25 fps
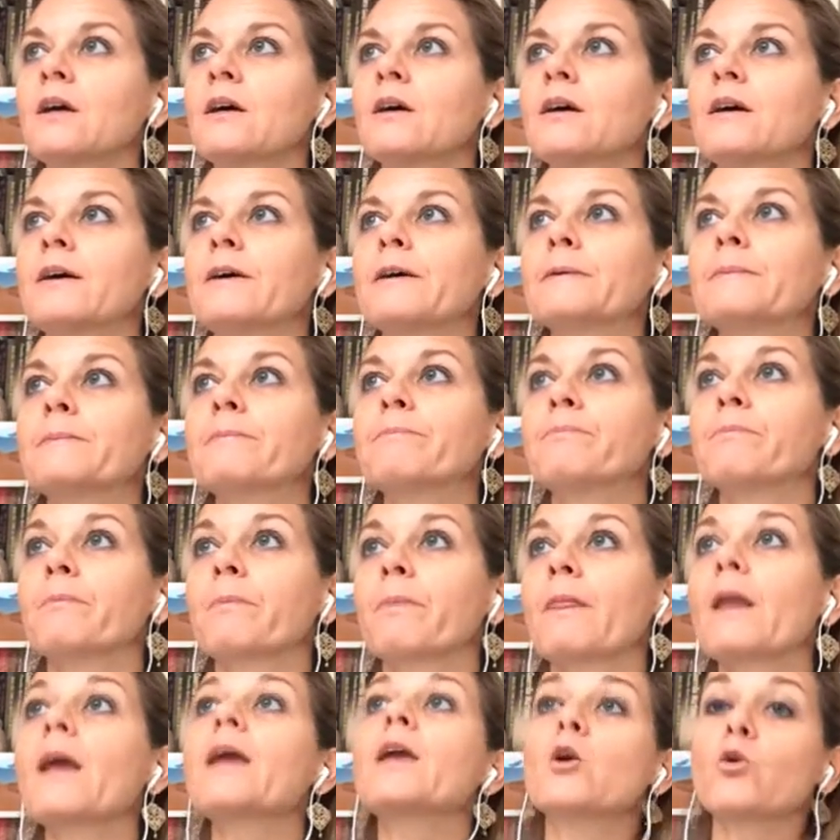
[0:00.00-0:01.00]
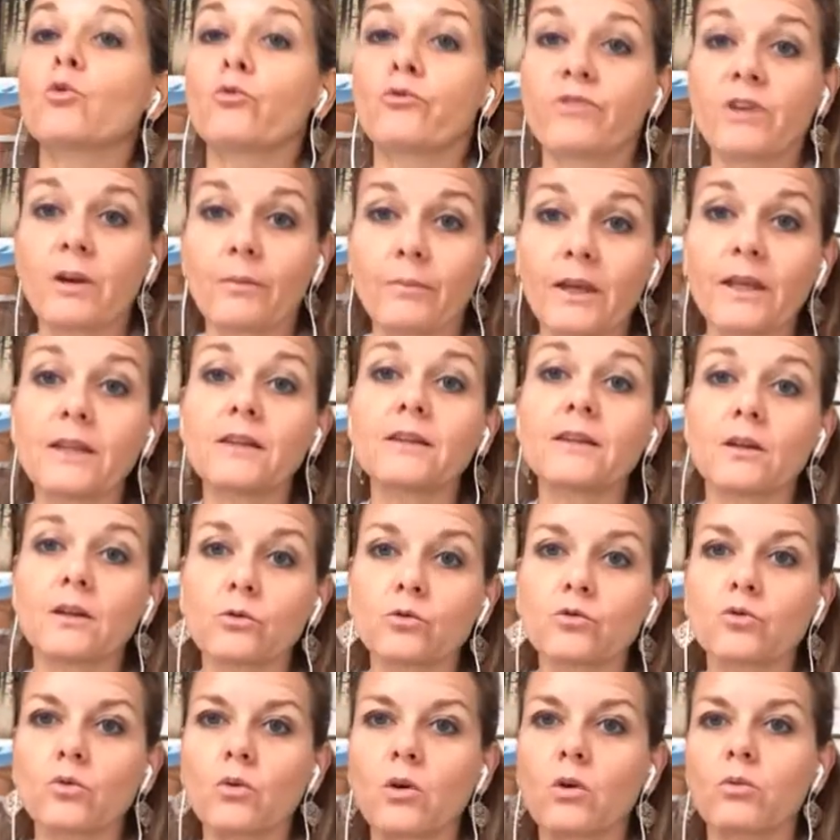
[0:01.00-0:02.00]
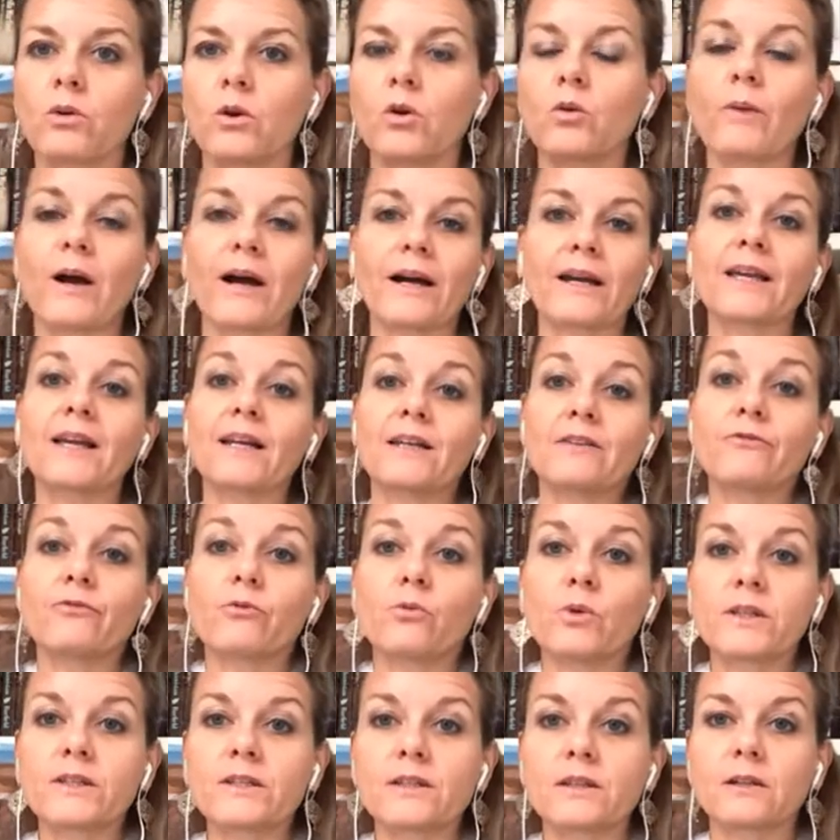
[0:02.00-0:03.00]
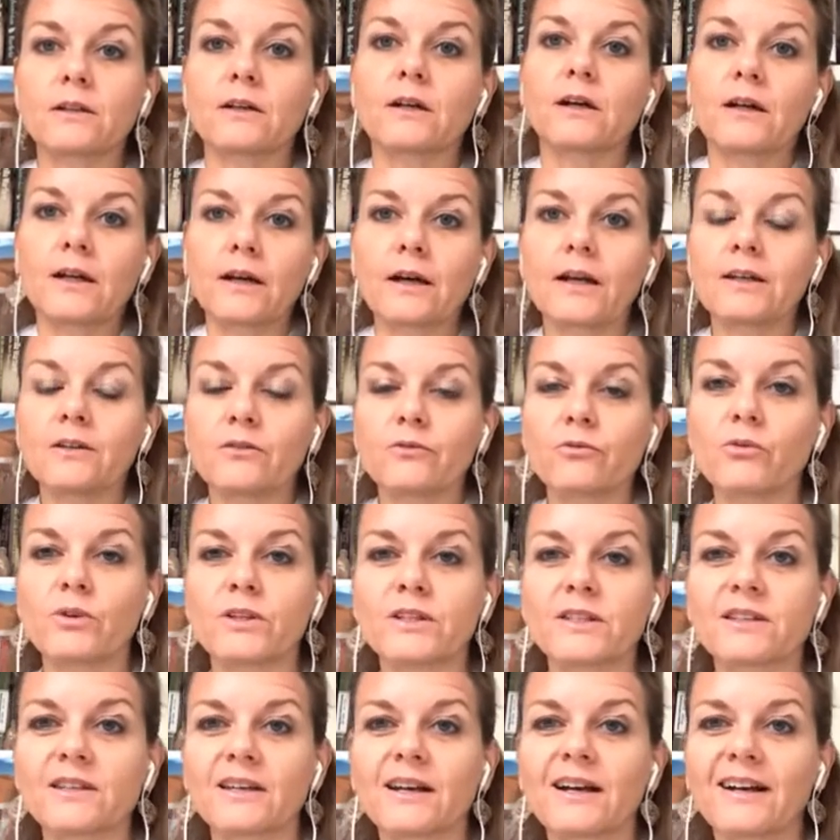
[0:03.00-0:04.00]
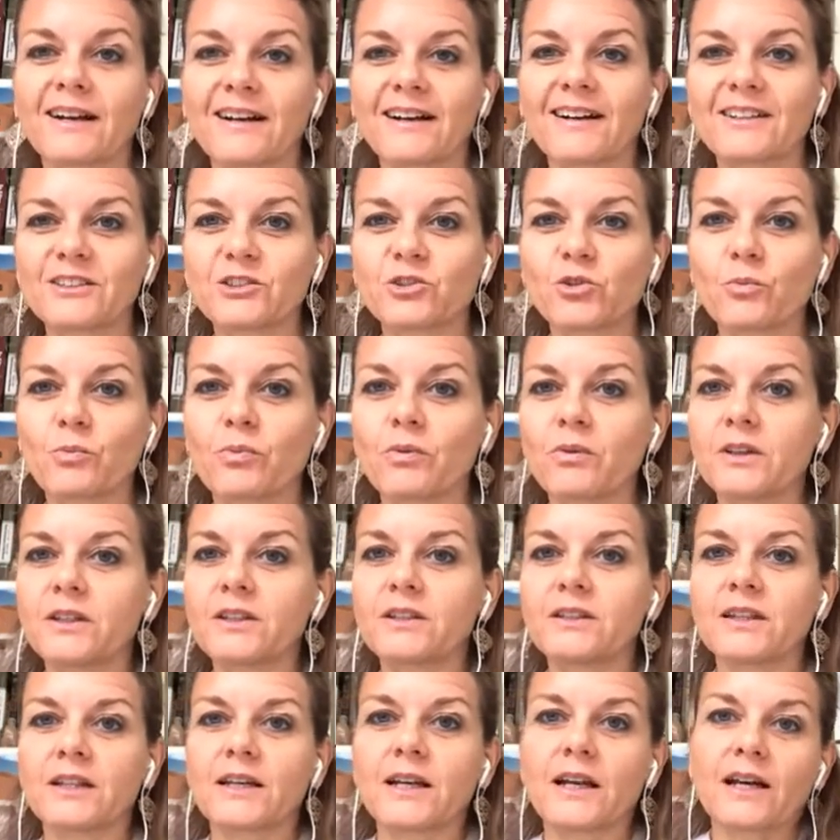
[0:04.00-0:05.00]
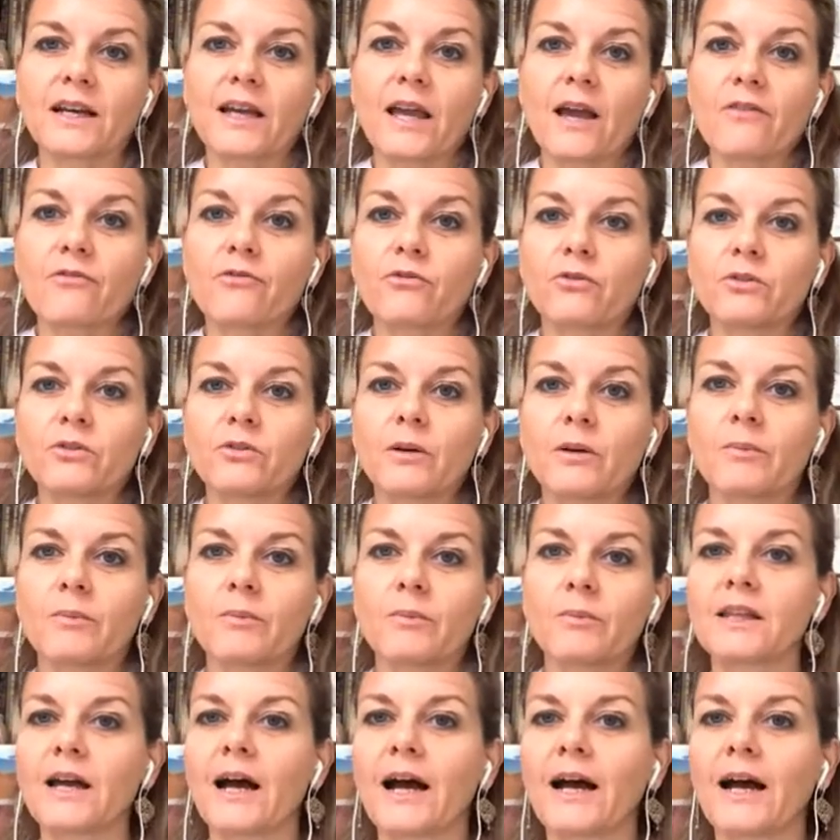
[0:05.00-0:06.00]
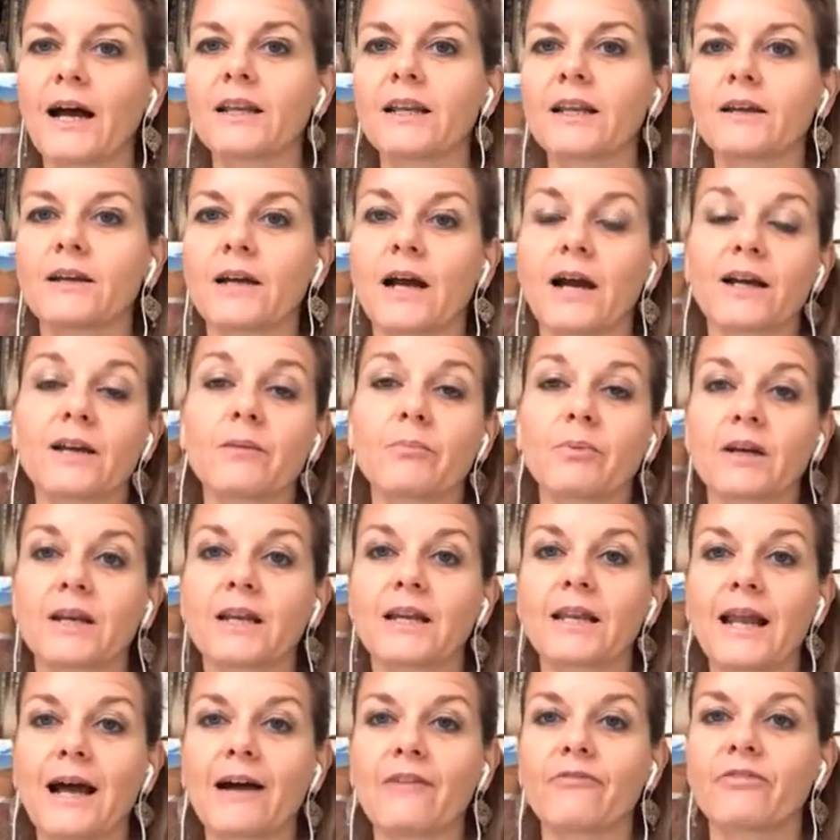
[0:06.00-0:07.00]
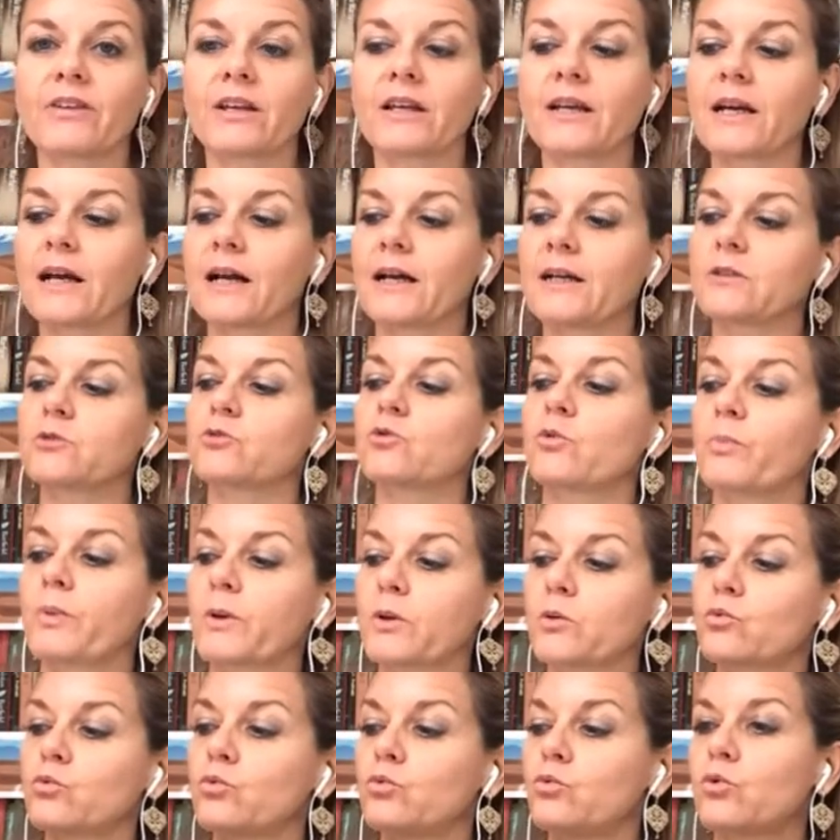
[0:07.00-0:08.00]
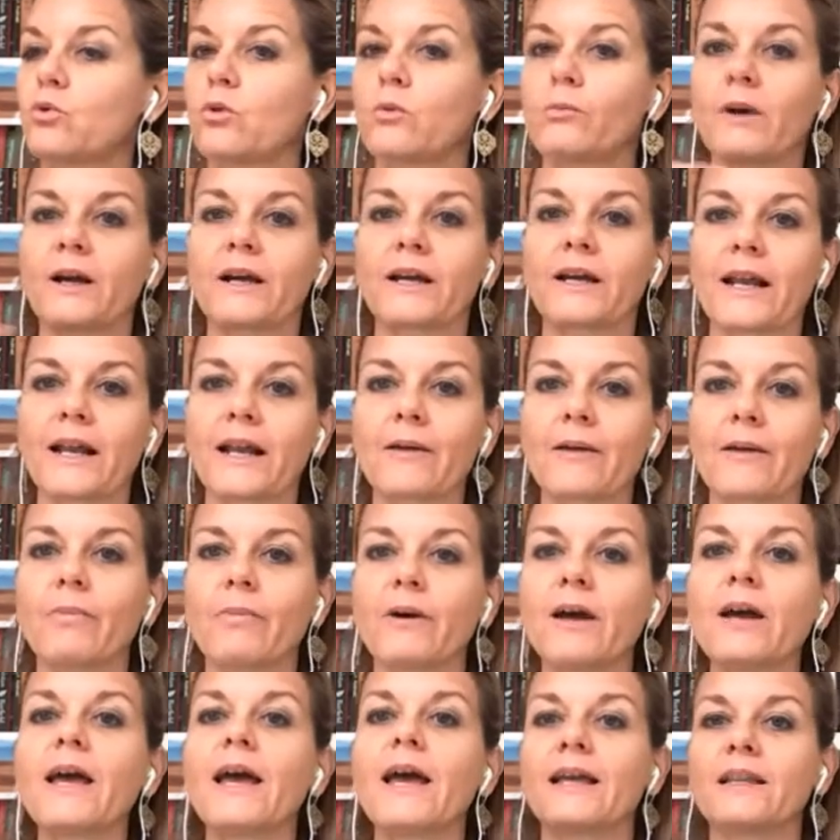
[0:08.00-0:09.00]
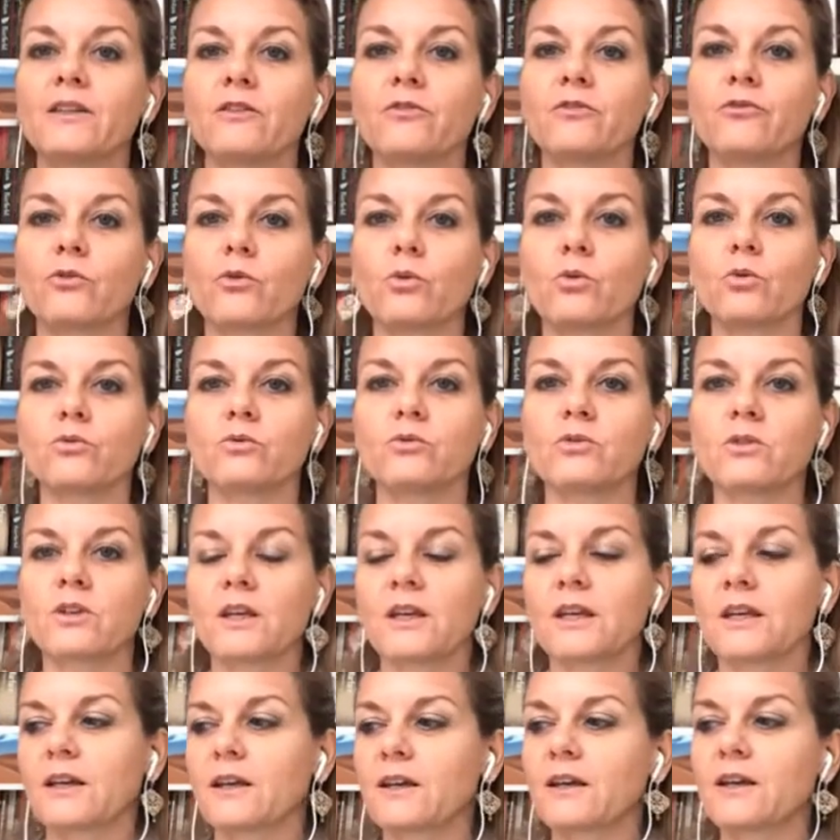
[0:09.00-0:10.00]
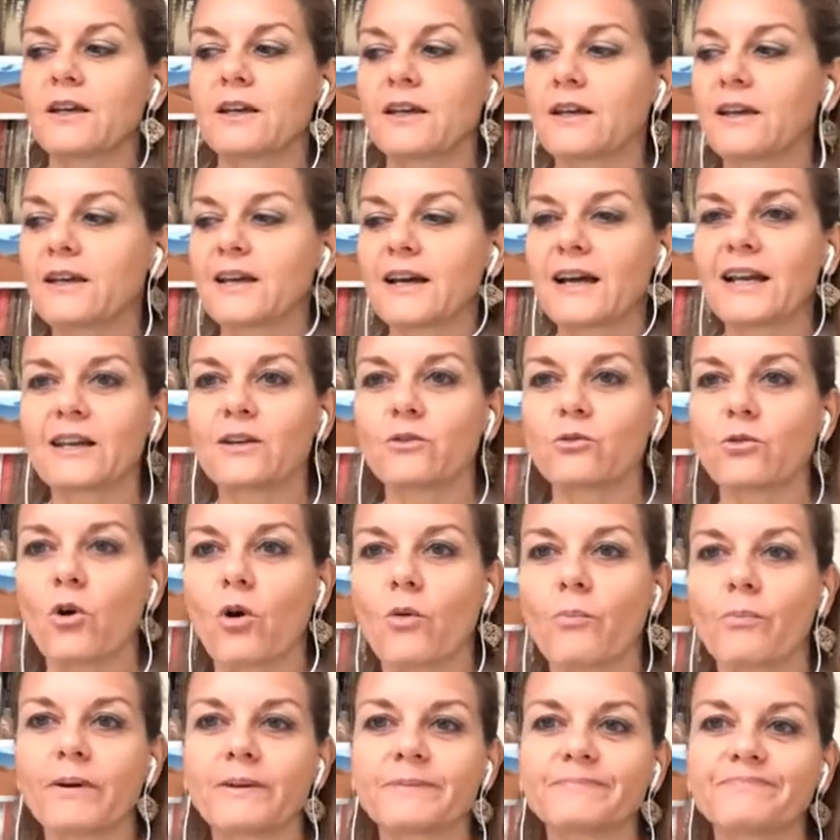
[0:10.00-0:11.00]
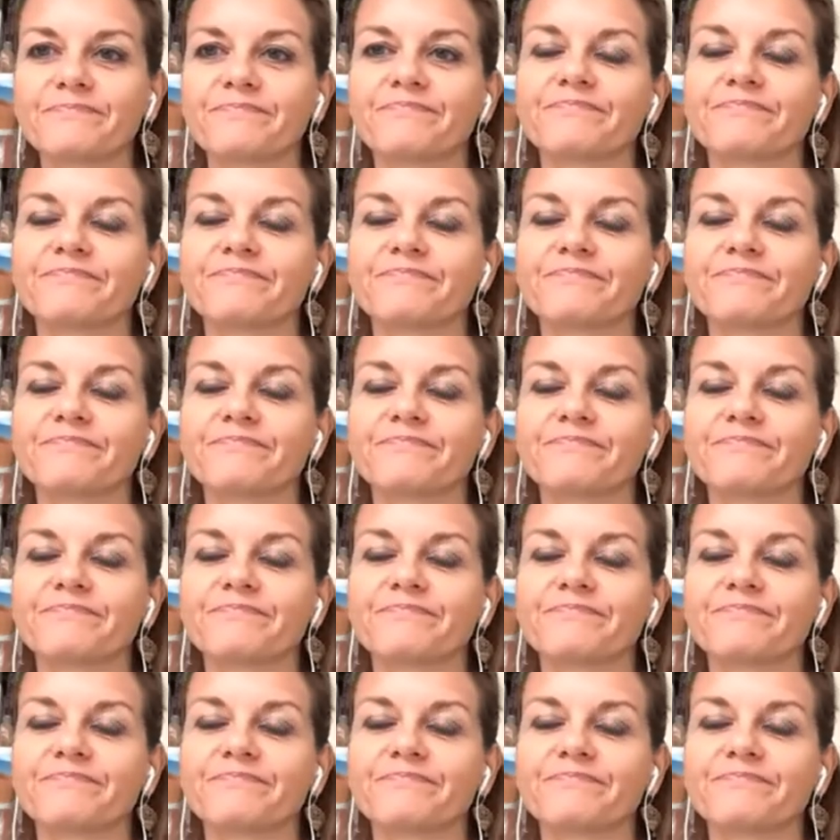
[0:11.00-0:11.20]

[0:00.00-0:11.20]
ehm, e ovviamente non solo a quello, ma anche all'influenza, all'influenza geopolitica che è fondamentale, anche perché l'Africa, soprattutto il Maghreb, è di fronte eh, all'Europa.